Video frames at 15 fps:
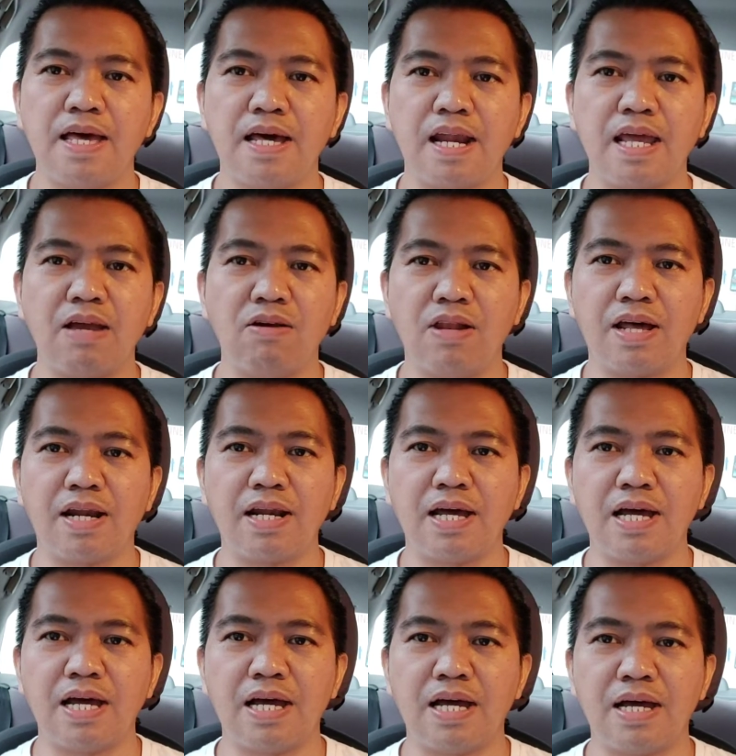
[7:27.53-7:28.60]
regular
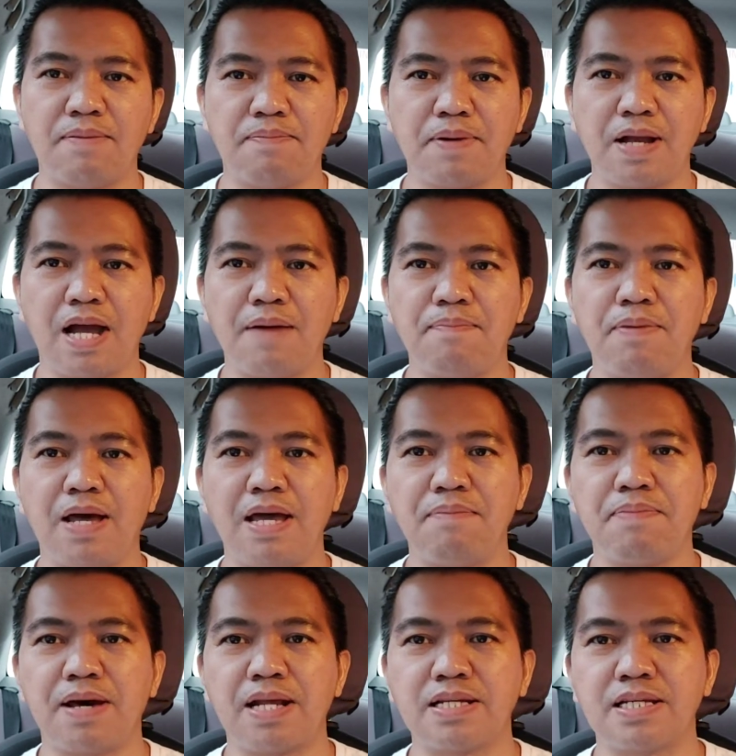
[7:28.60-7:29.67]
na pag-apply
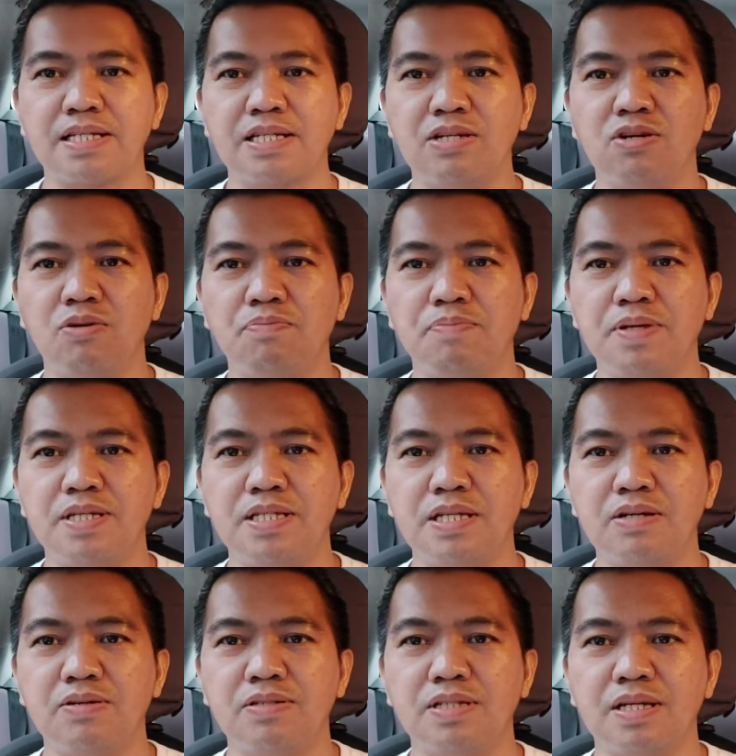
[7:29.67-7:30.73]
para sa COP,
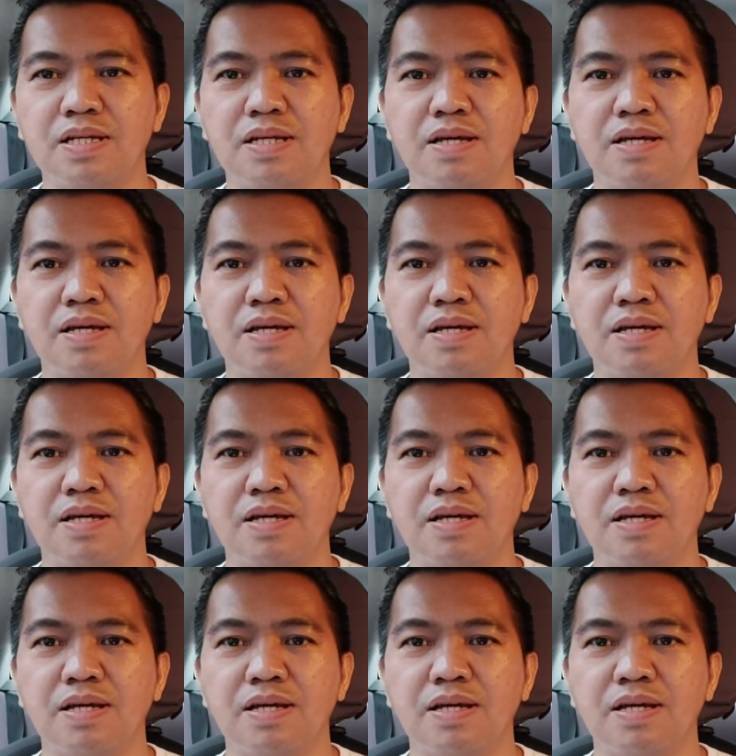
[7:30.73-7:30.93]
COC